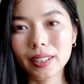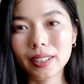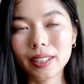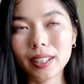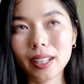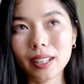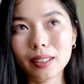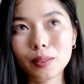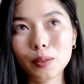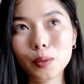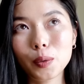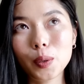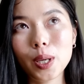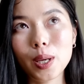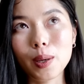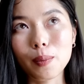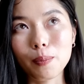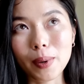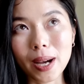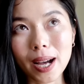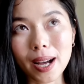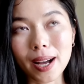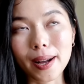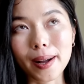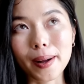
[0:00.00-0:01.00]
例え
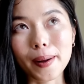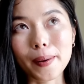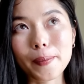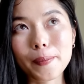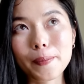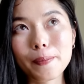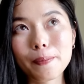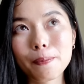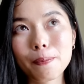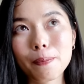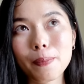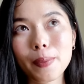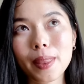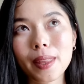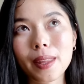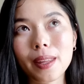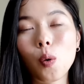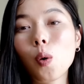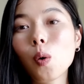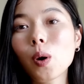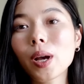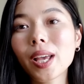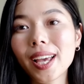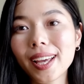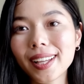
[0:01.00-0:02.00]
ば
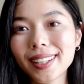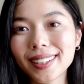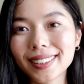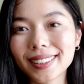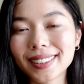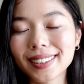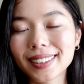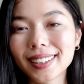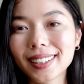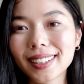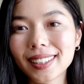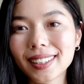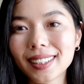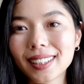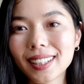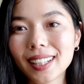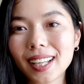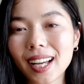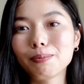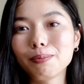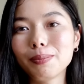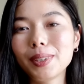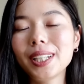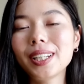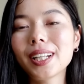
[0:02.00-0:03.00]
保険、
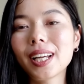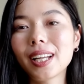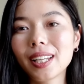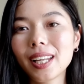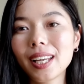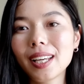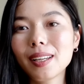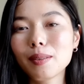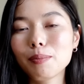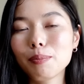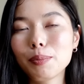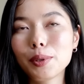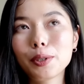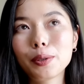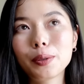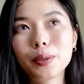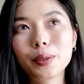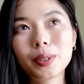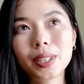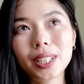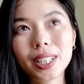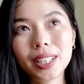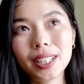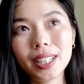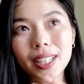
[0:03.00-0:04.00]
みんなね、
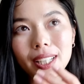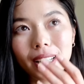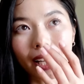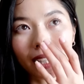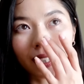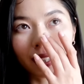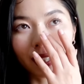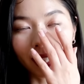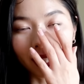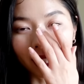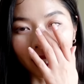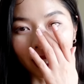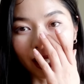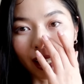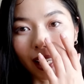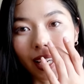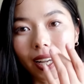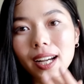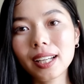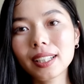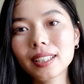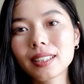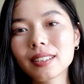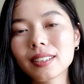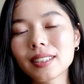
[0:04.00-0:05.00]
病気になったり怪
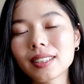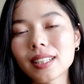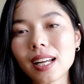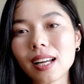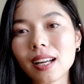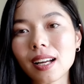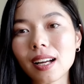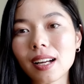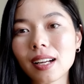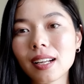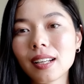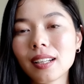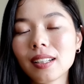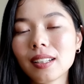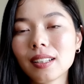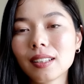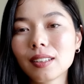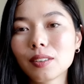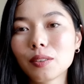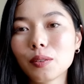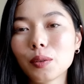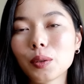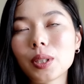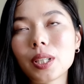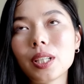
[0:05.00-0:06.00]
我した
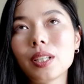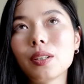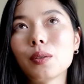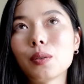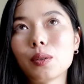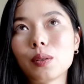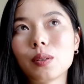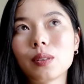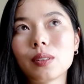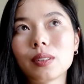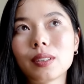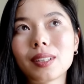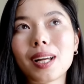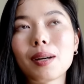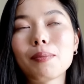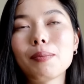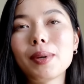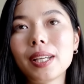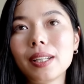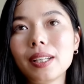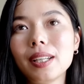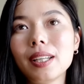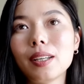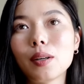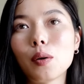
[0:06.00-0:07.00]
時のた
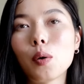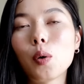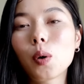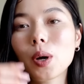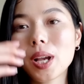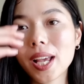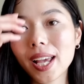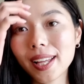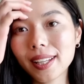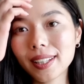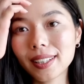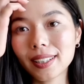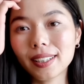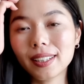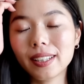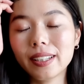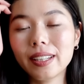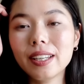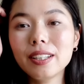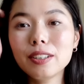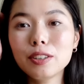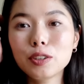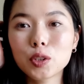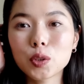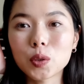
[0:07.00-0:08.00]
めに保険、
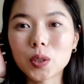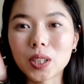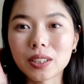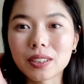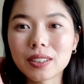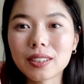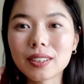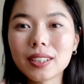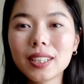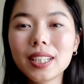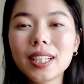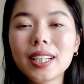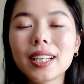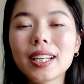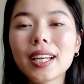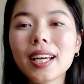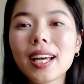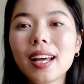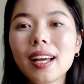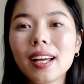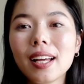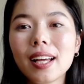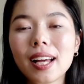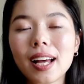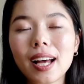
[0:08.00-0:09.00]
インシュランスに
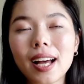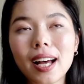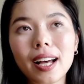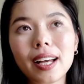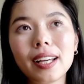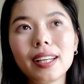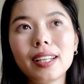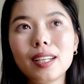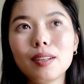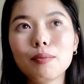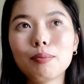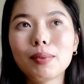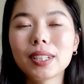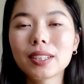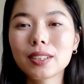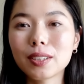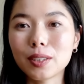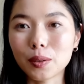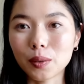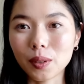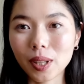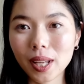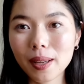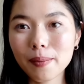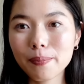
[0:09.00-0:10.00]
入ります
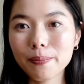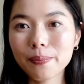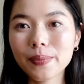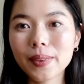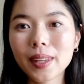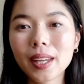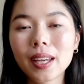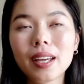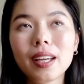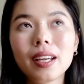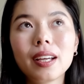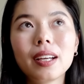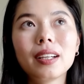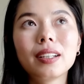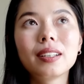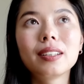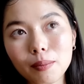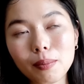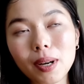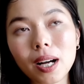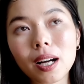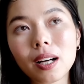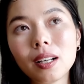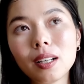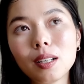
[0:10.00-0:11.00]
よね。
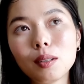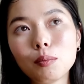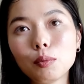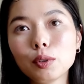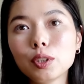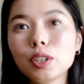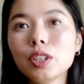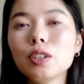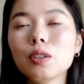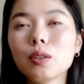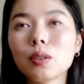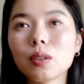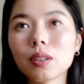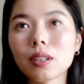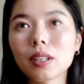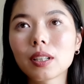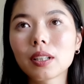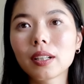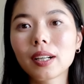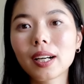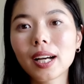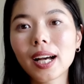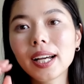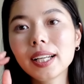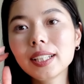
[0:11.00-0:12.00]
もちろん
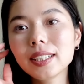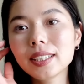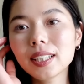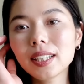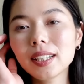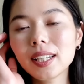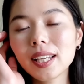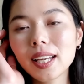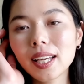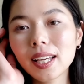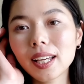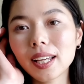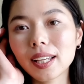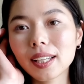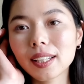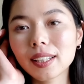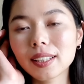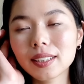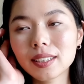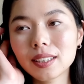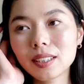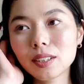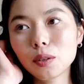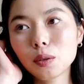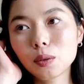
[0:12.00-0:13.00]
会社で
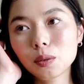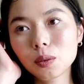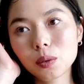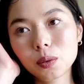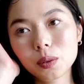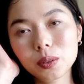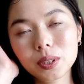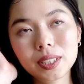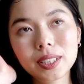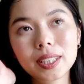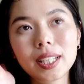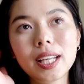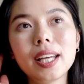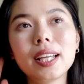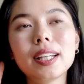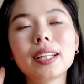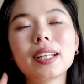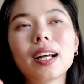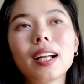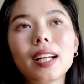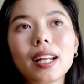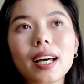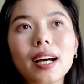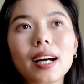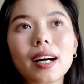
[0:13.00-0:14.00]
仕事をしてい
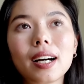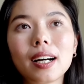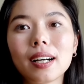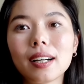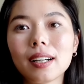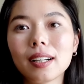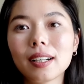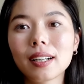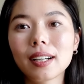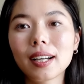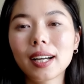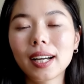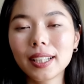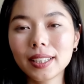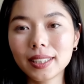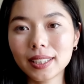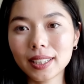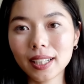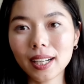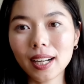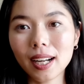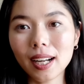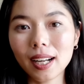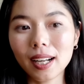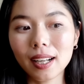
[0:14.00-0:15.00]
たら会
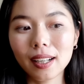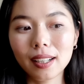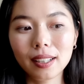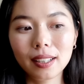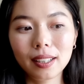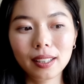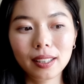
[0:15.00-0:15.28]
社が